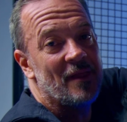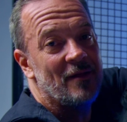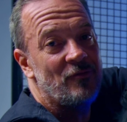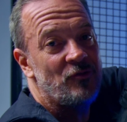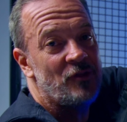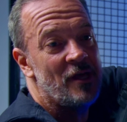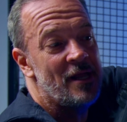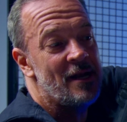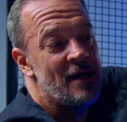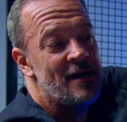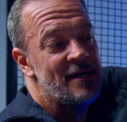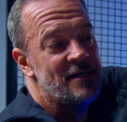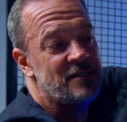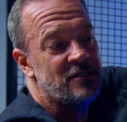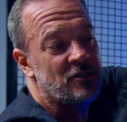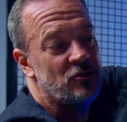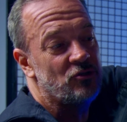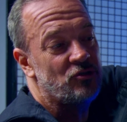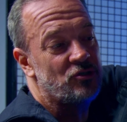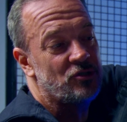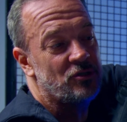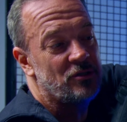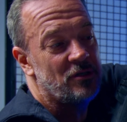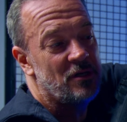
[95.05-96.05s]
tienen
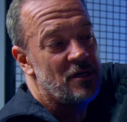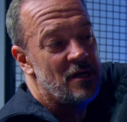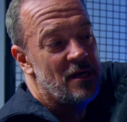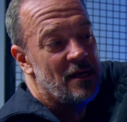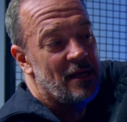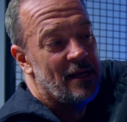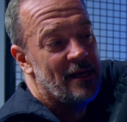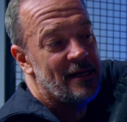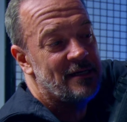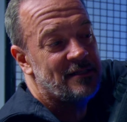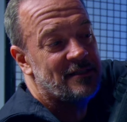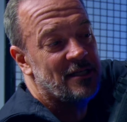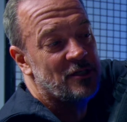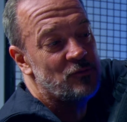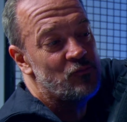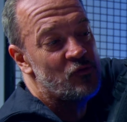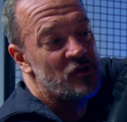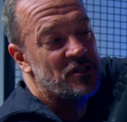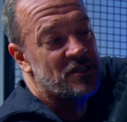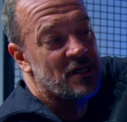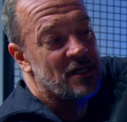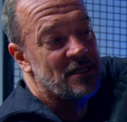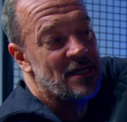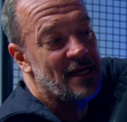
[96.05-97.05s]
estos estas
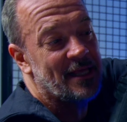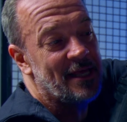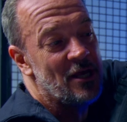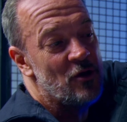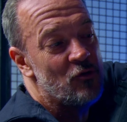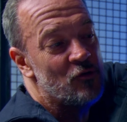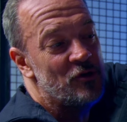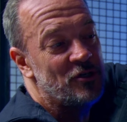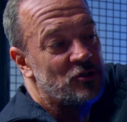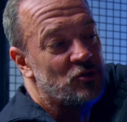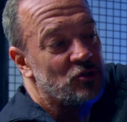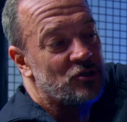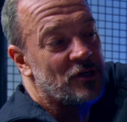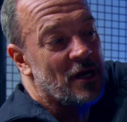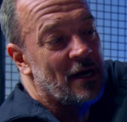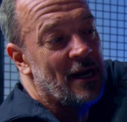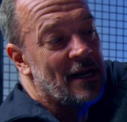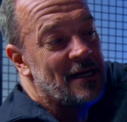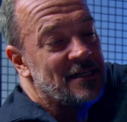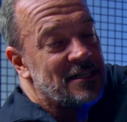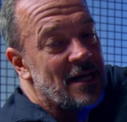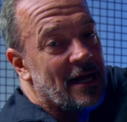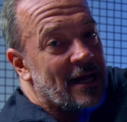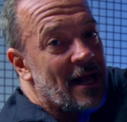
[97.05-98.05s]
muescas aquí o estos
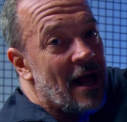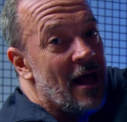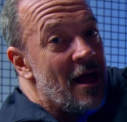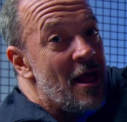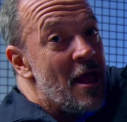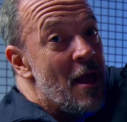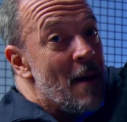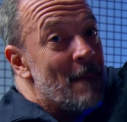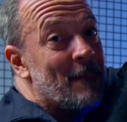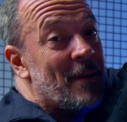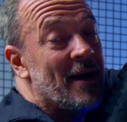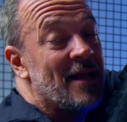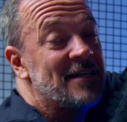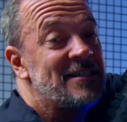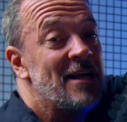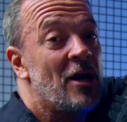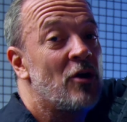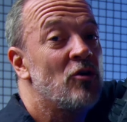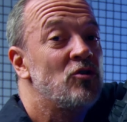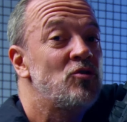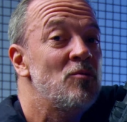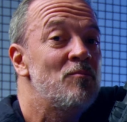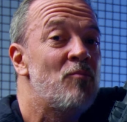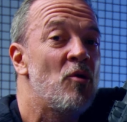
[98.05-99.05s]
canales acá para
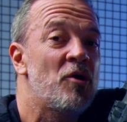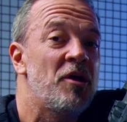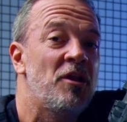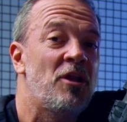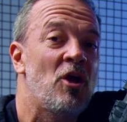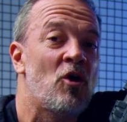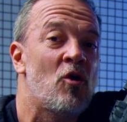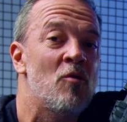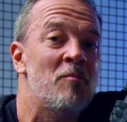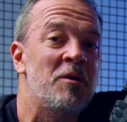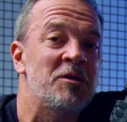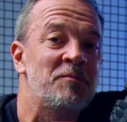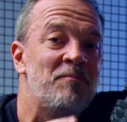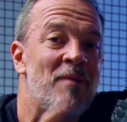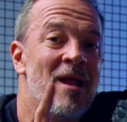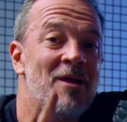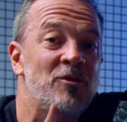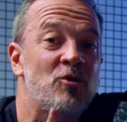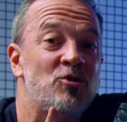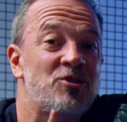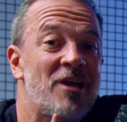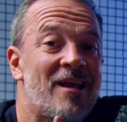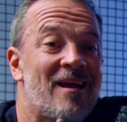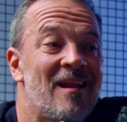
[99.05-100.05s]
hacerlos un poquitico más
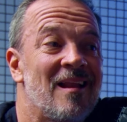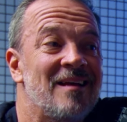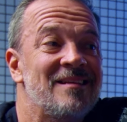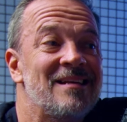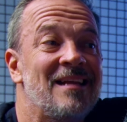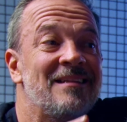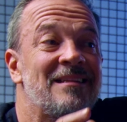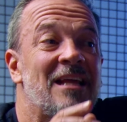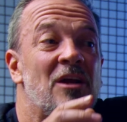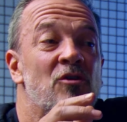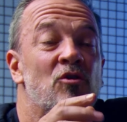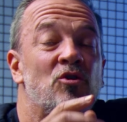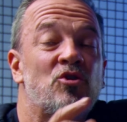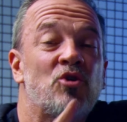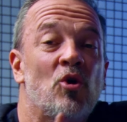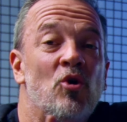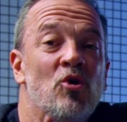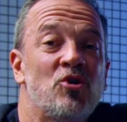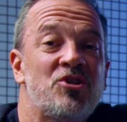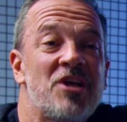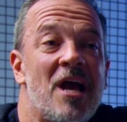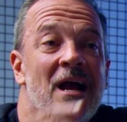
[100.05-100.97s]
blandos y que la llanta no solo se